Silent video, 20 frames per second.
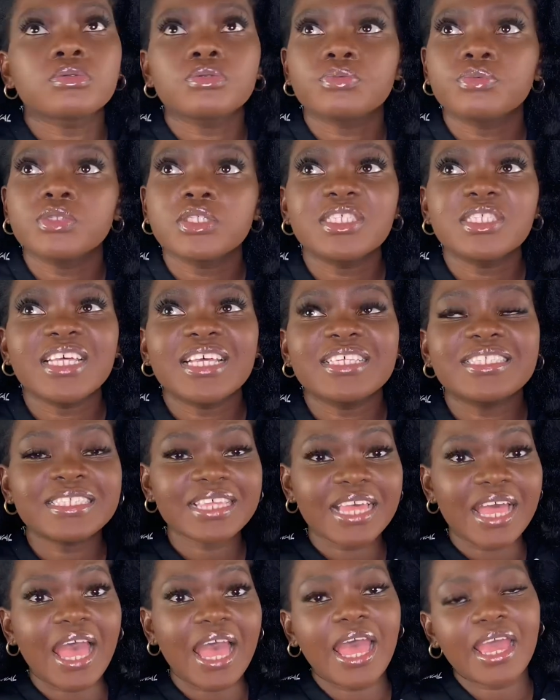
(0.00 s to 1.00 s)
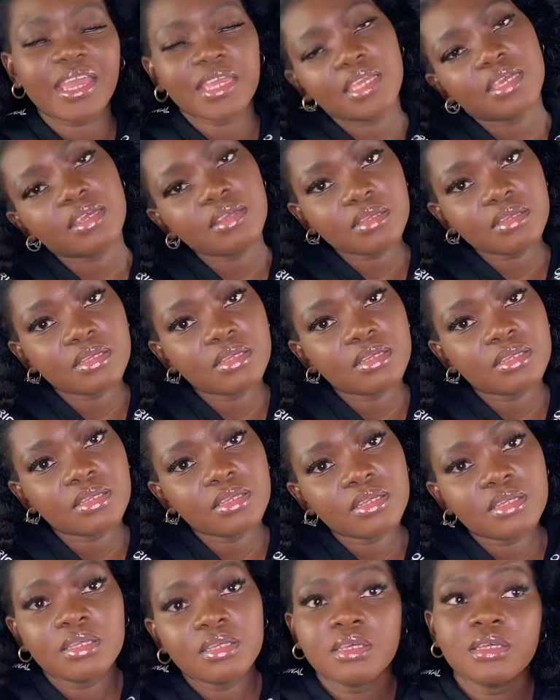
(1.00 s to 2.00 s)
je me dis ça sert à rien
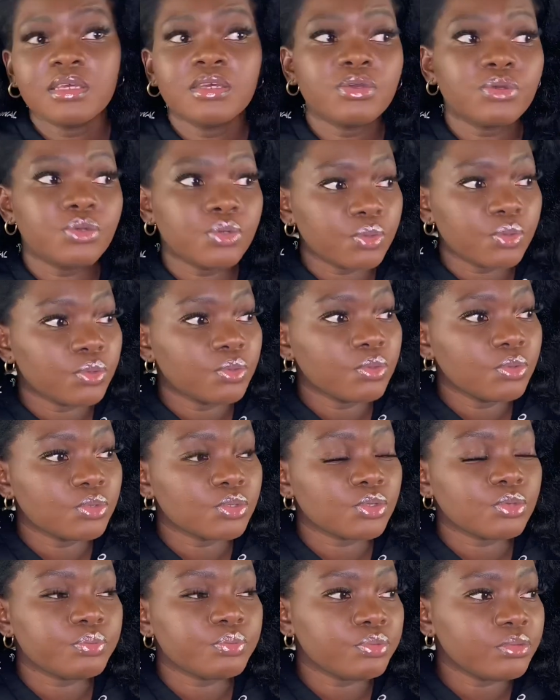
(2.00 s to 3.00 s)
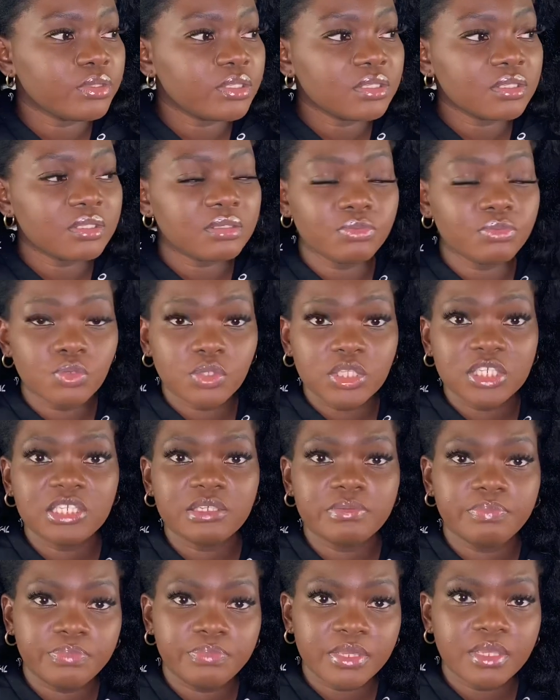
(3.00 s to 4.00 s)
je puisse me
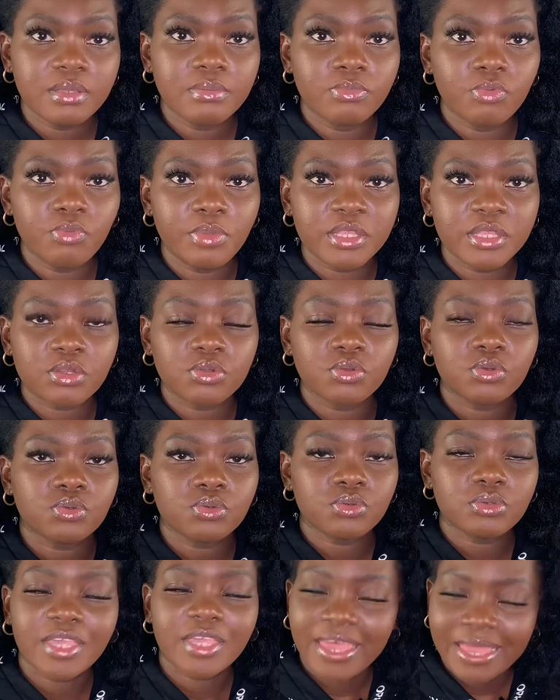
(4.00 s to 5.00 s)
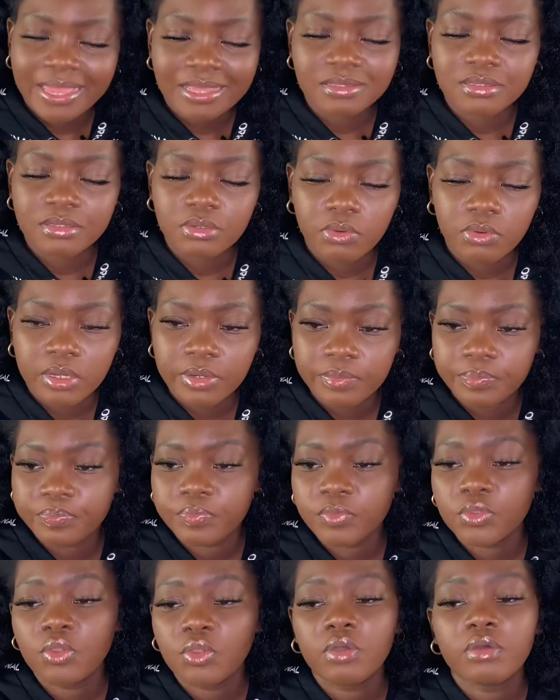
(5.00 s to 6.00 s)
typer, me mettre dans une case, quoi.
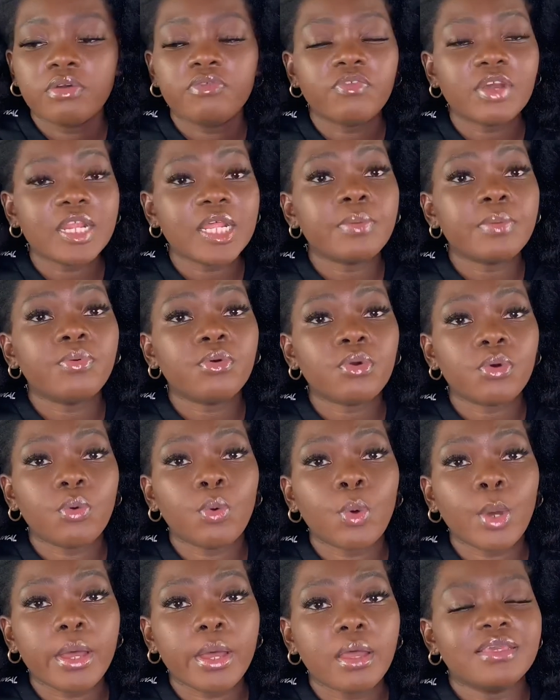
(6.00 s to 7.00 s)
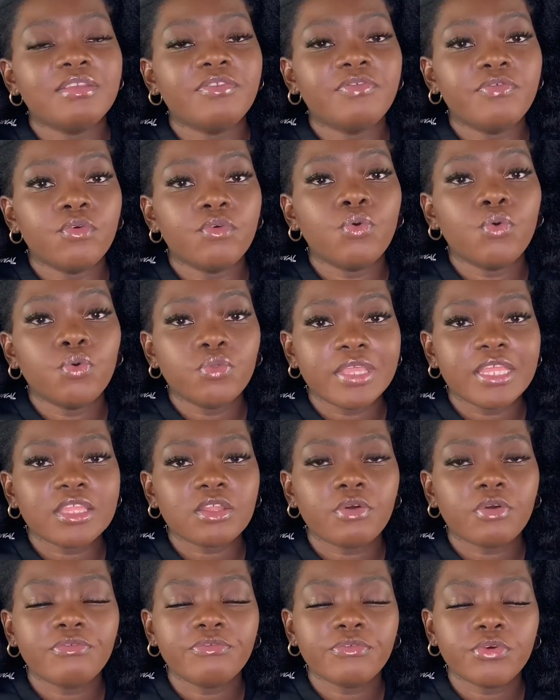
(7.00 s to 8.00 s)
Voilà pourquoi il faut connaître
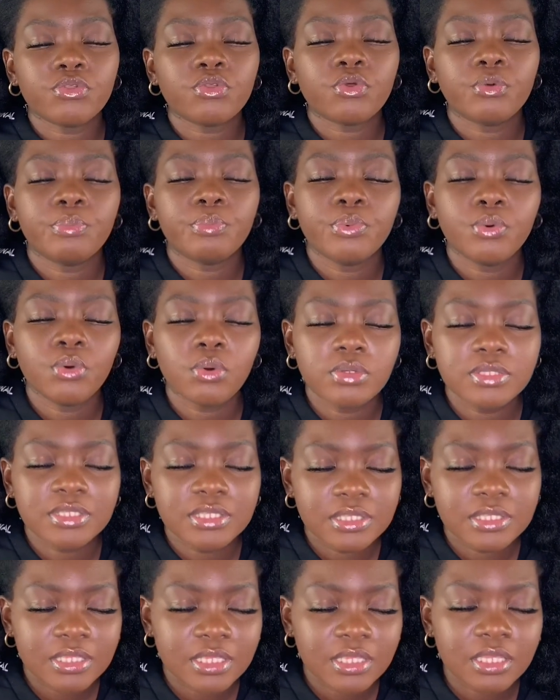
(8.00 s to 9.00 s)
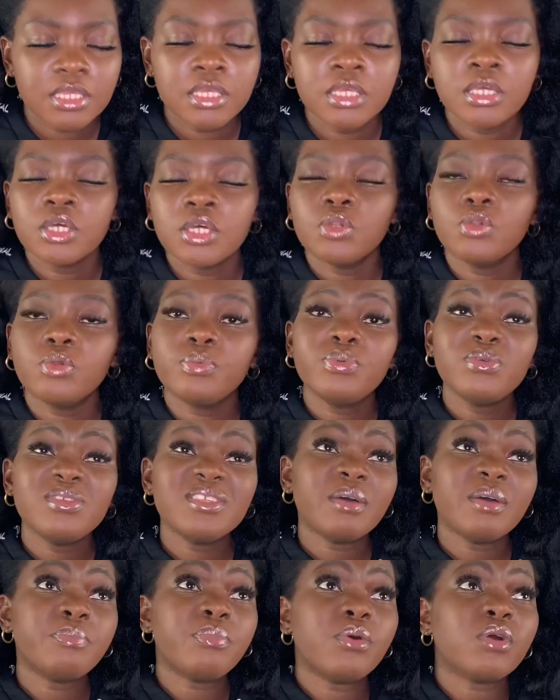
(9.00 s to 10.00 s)
votre porosité. Le plus
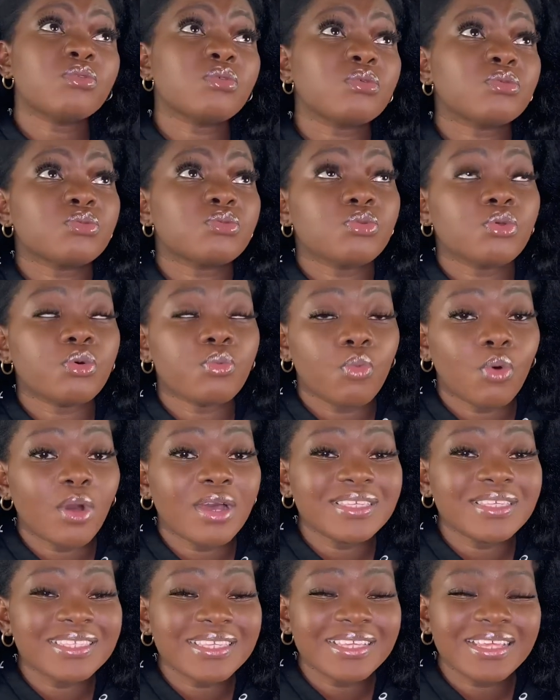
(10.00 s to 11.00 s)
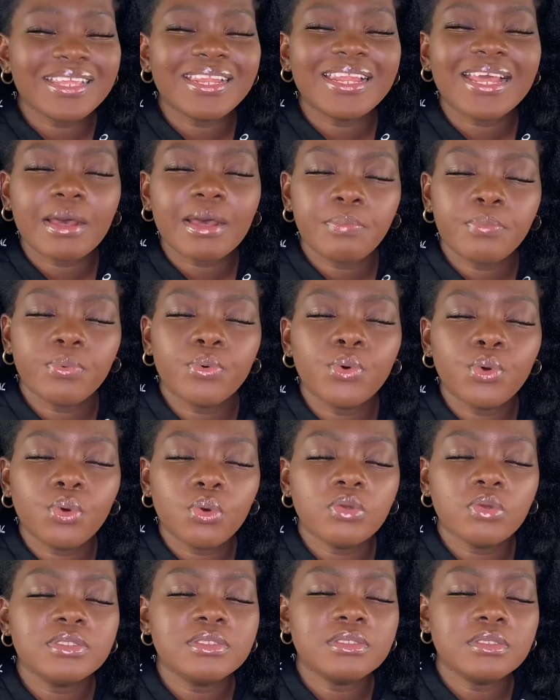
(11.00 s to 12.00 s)
important selon moi, c'est la
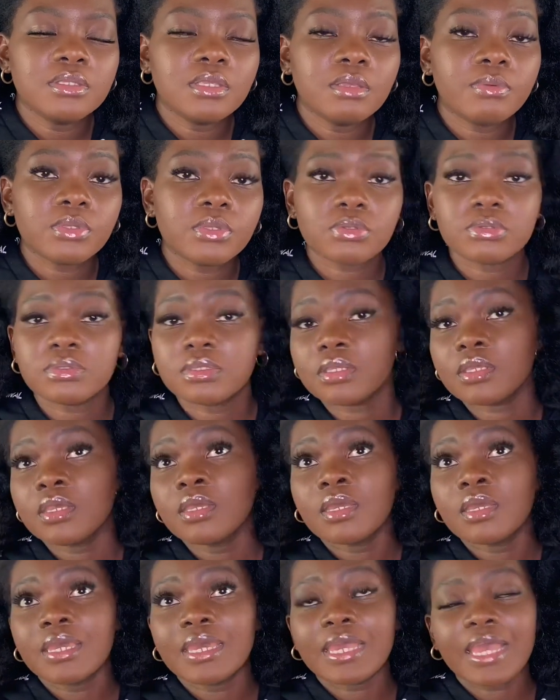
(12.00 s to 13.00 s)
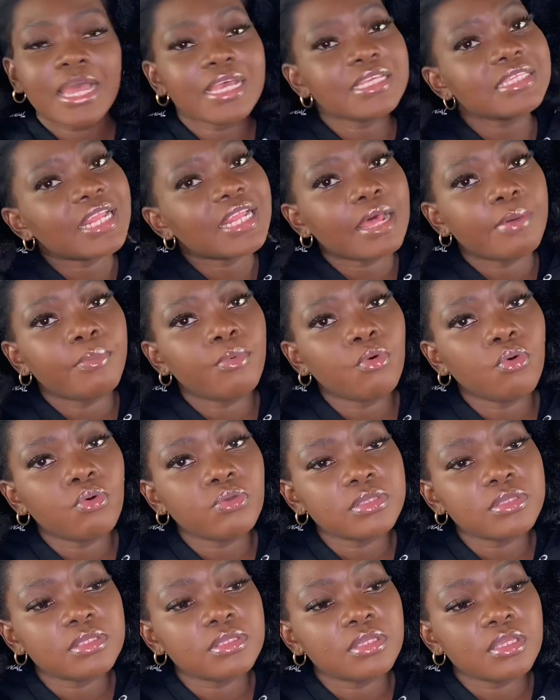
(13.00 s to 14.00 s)
porosité. Parce que c'est grâce à la
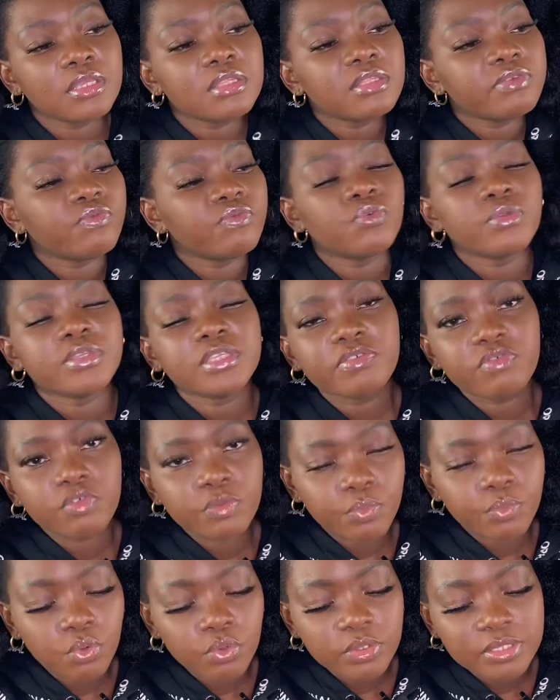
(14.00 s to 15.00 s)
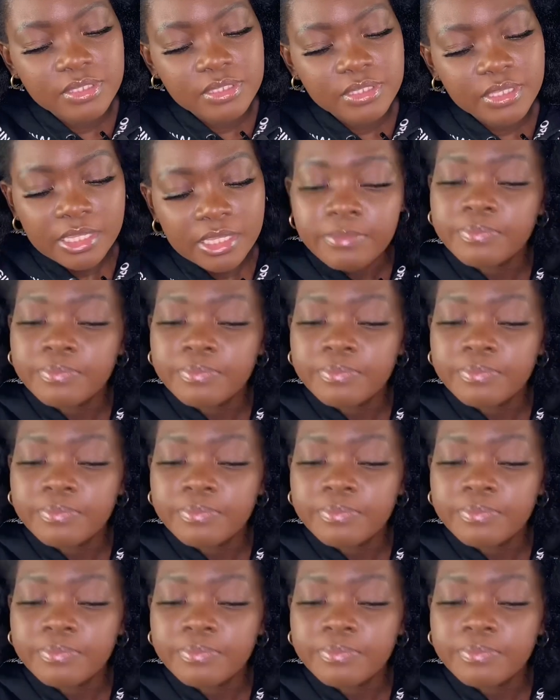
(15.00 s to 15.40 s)
porosité, si vous connaissez votre porosité,